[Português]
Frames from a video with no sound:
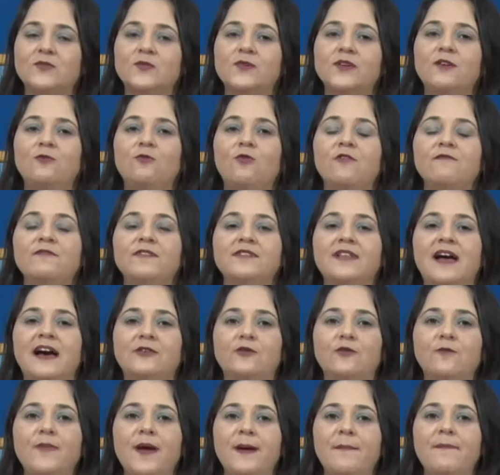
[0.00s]
e convidar
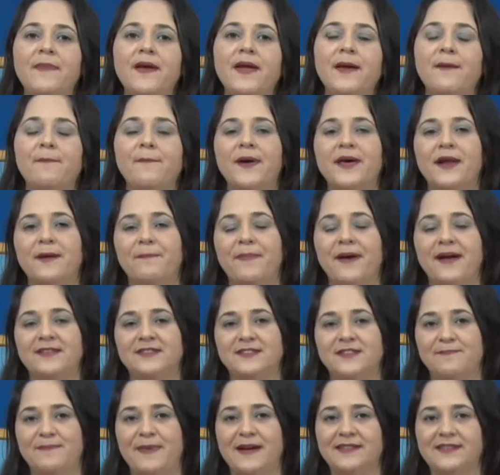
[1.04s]
o bebê para
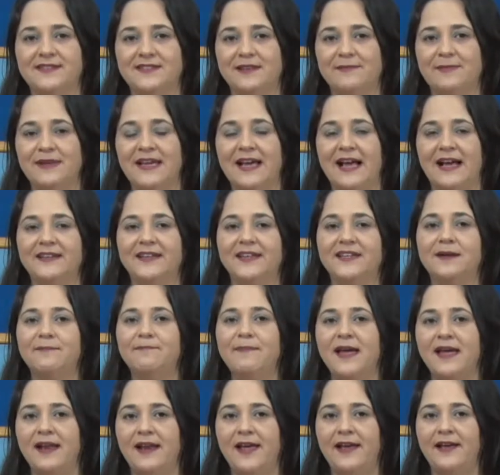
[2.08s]
participar dessa brincadeira
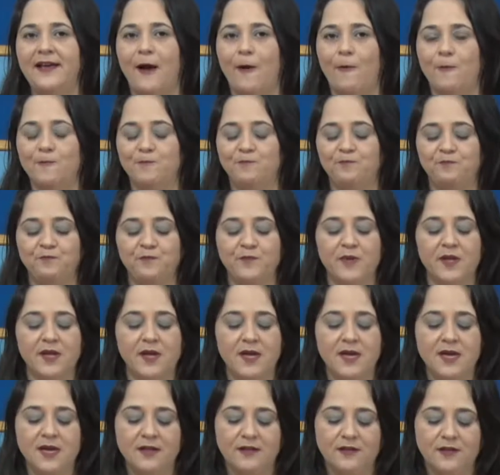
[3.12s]
bem legal.
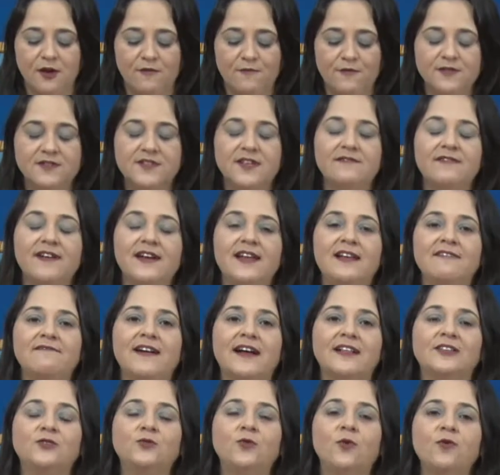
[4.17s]
Então você vai
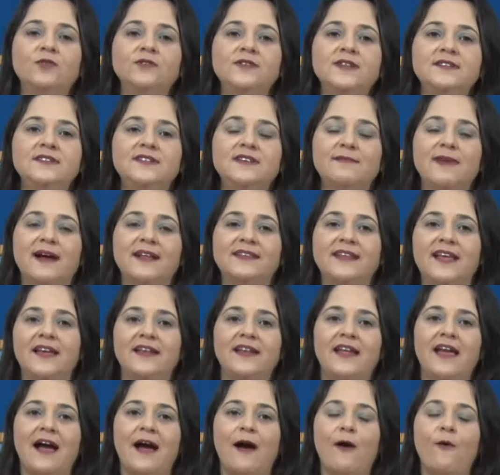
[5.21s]
levar todo esse
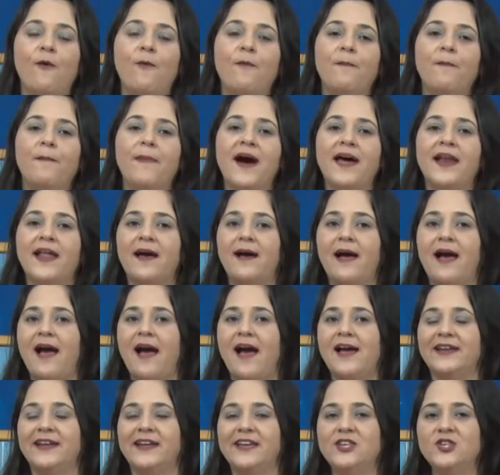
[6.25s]
material para a
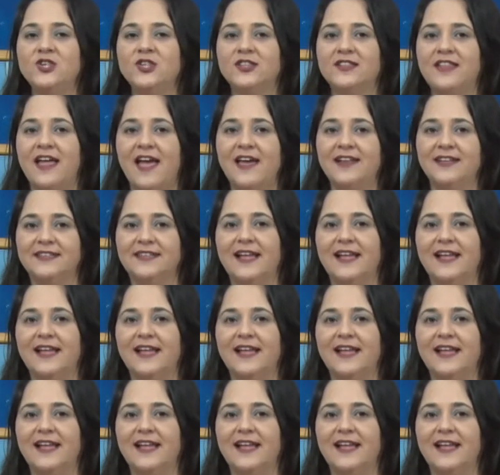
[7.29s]
área externa da